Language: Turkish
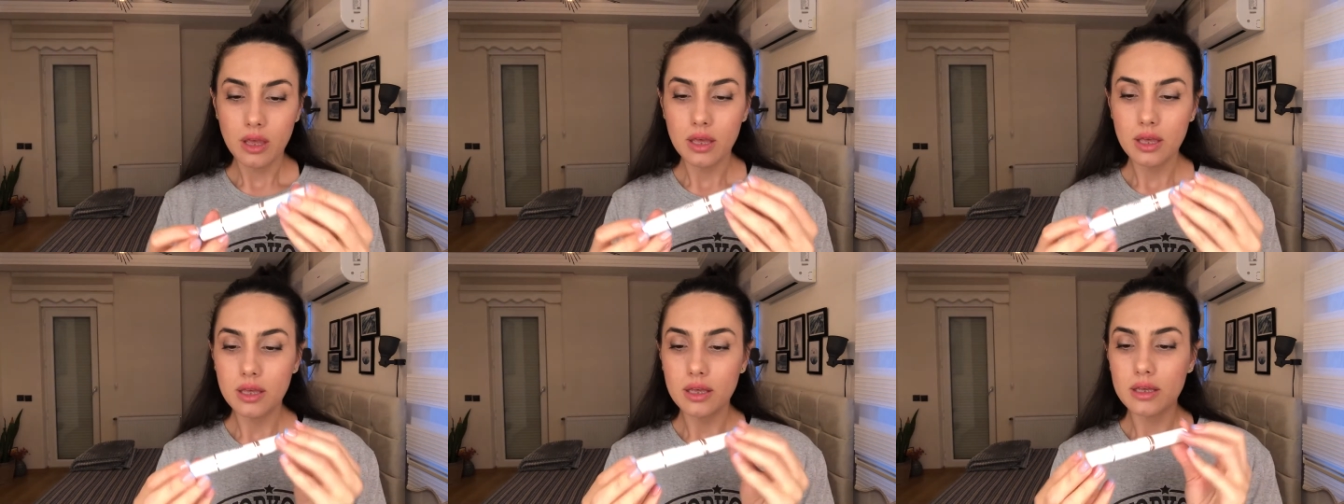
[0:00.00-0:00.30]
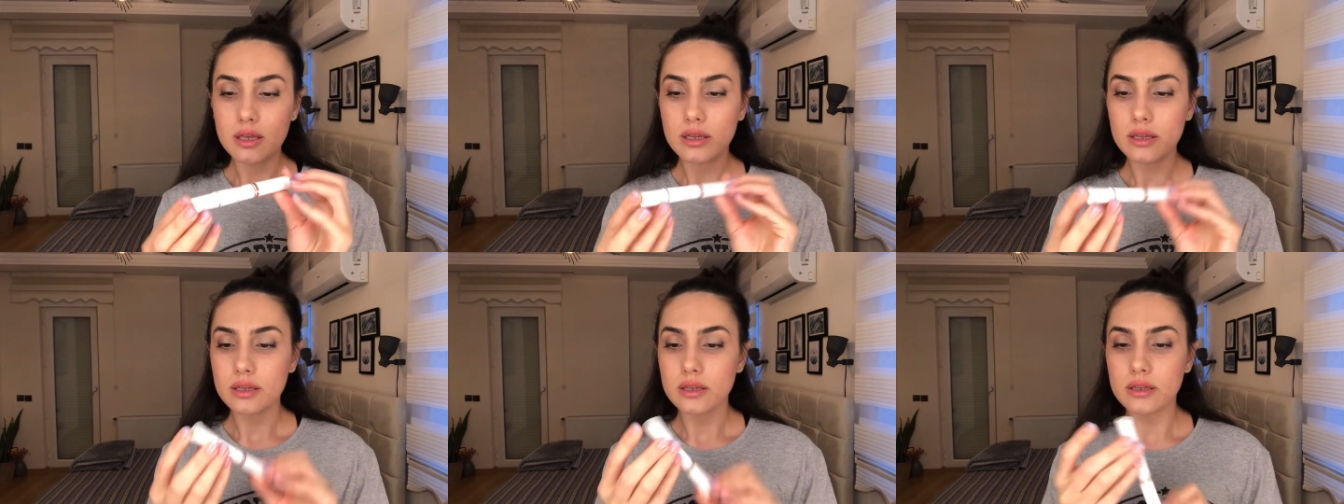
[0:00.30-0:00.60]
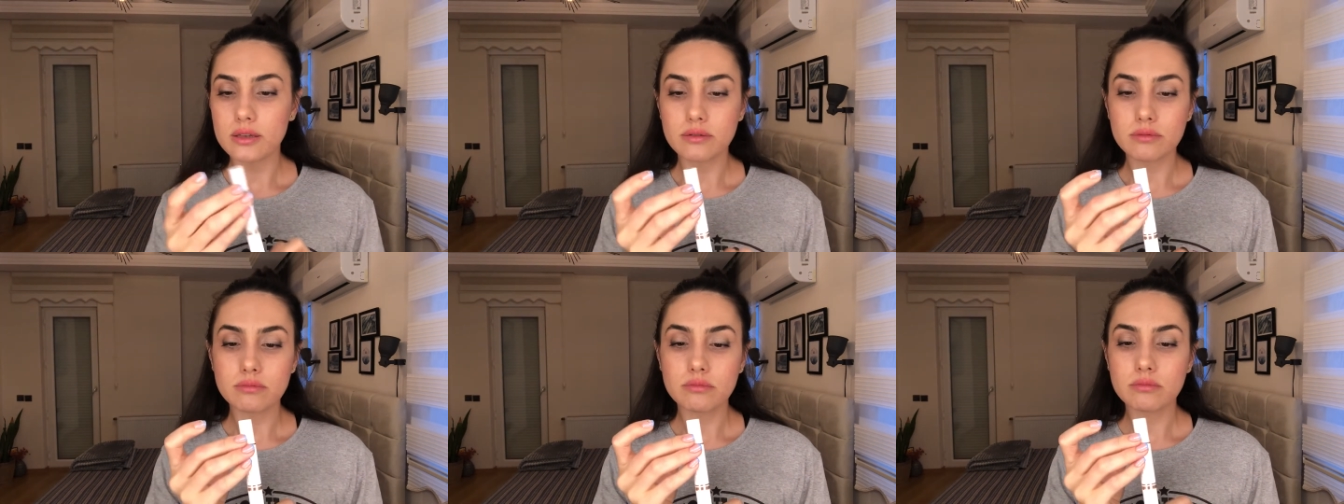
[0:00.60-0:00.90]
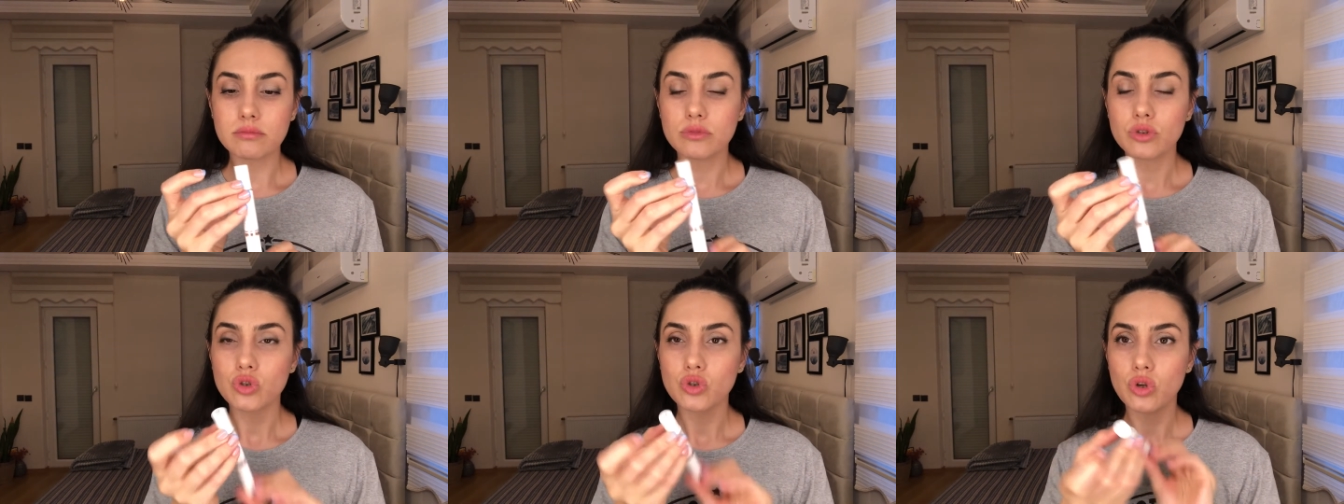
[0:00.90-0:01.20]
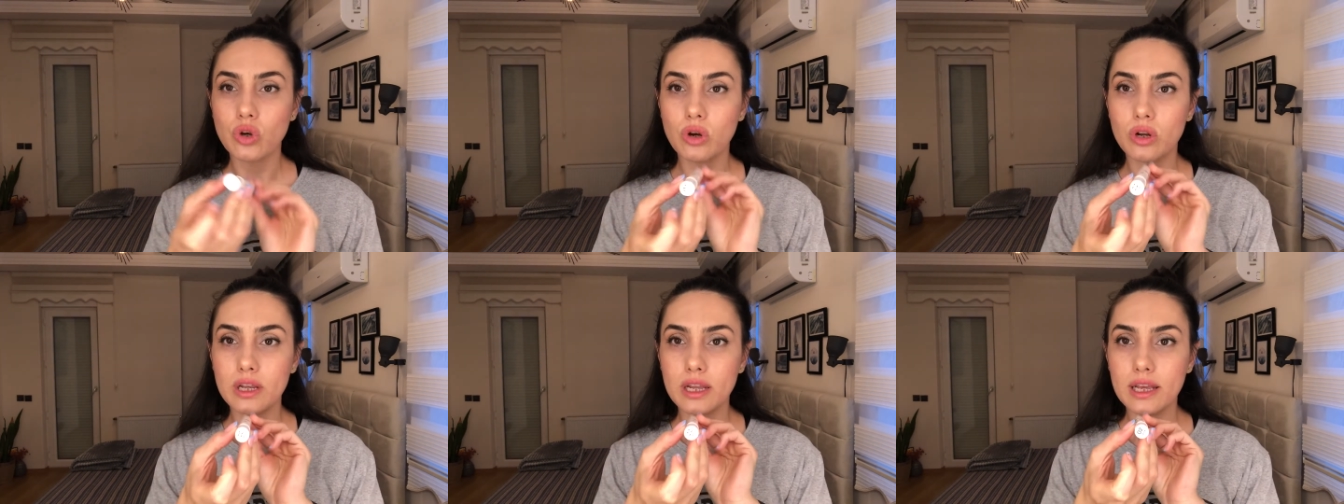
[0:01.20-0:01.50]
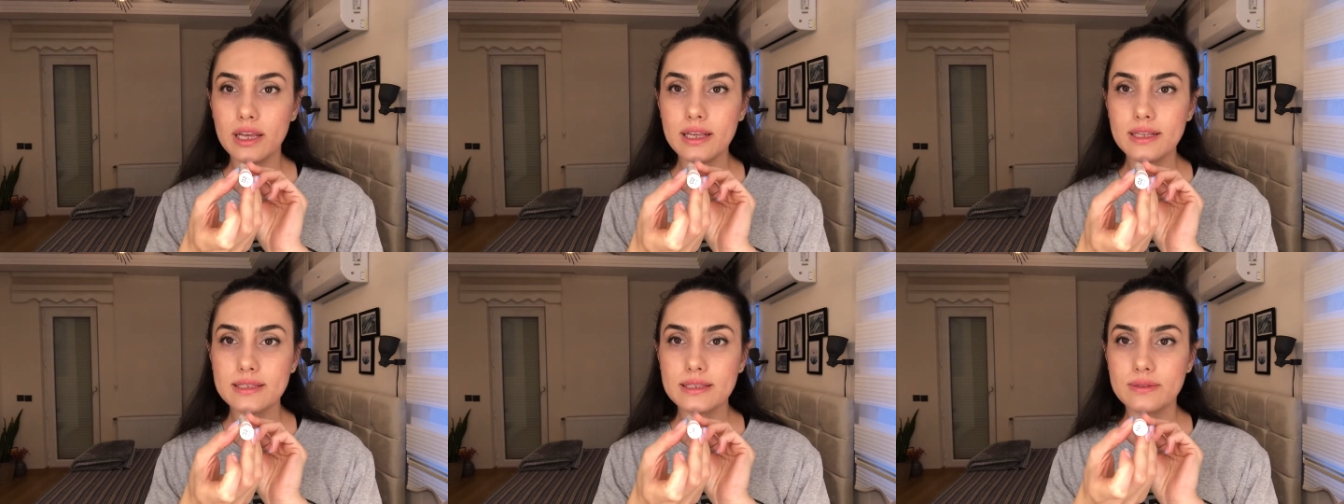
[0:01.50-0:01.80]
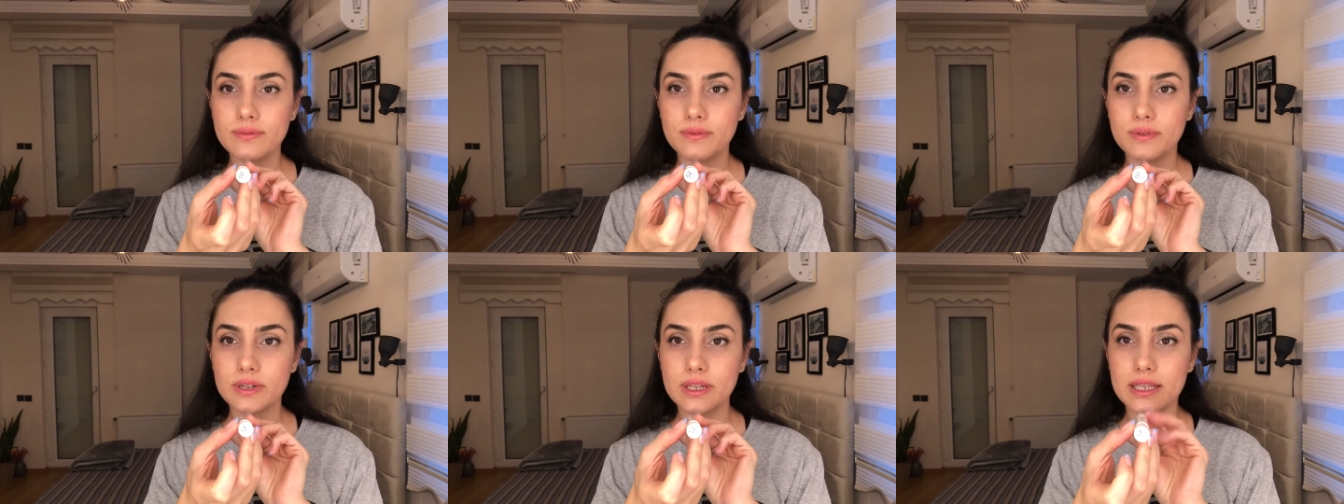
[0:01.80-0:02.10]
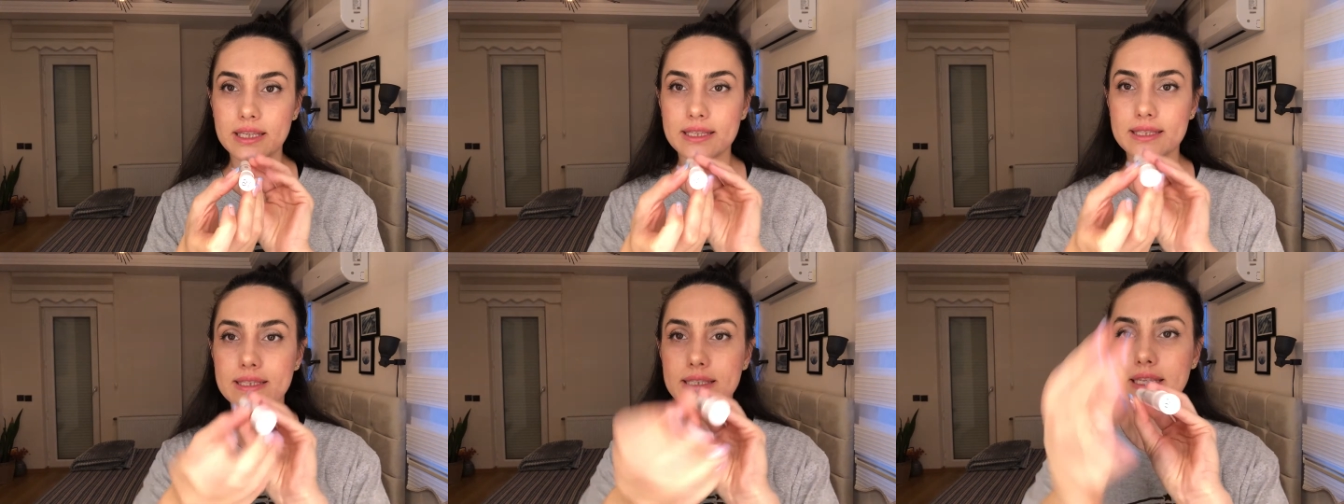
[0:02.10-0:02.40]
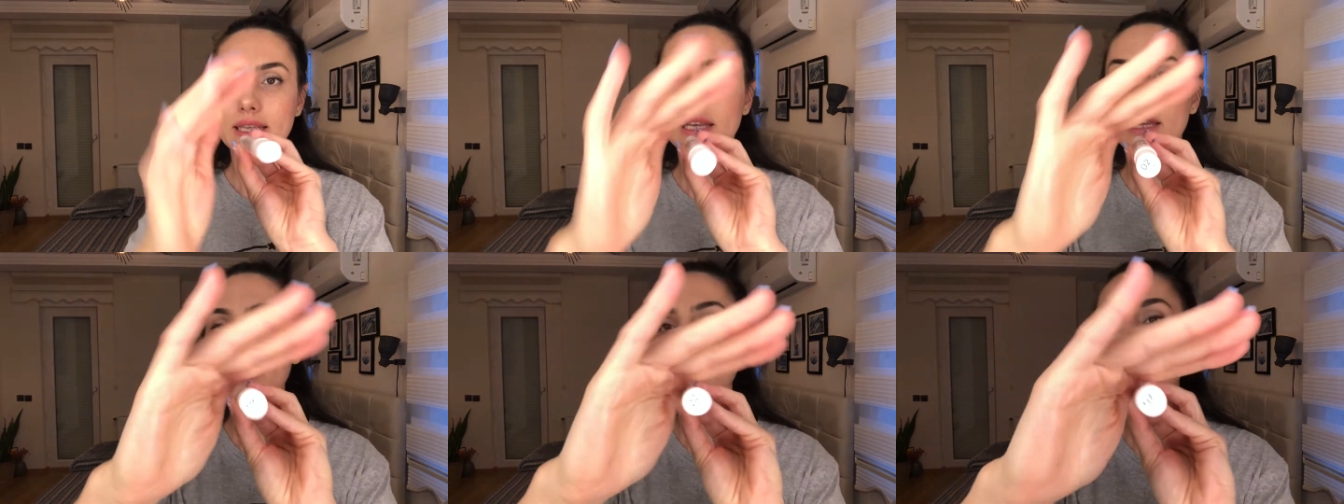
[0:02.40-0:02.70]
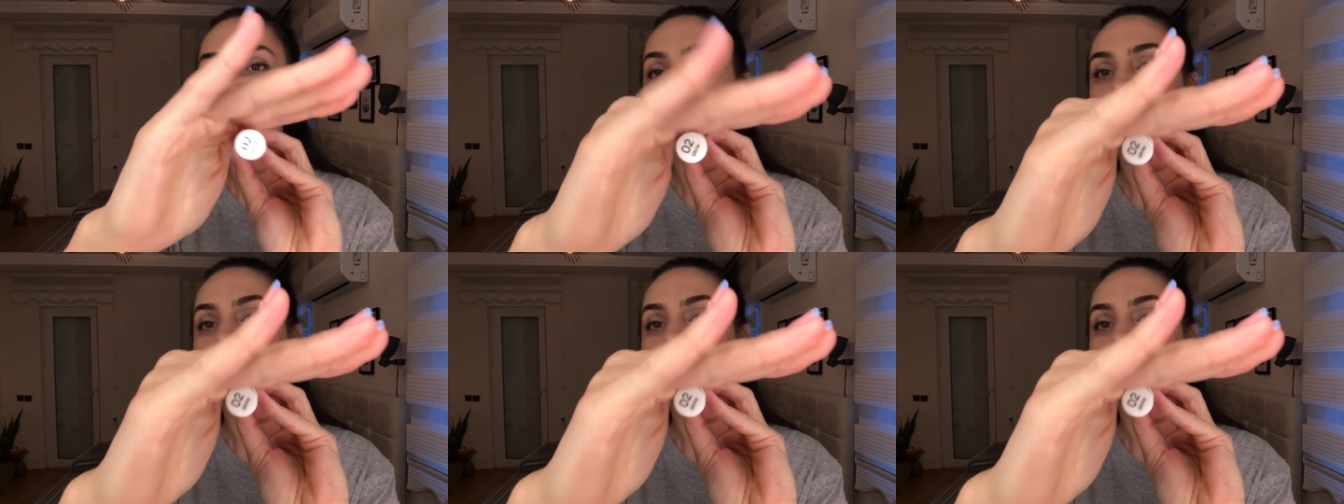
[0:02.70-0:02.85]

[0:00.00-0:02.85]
Ee, şöyle 02'si.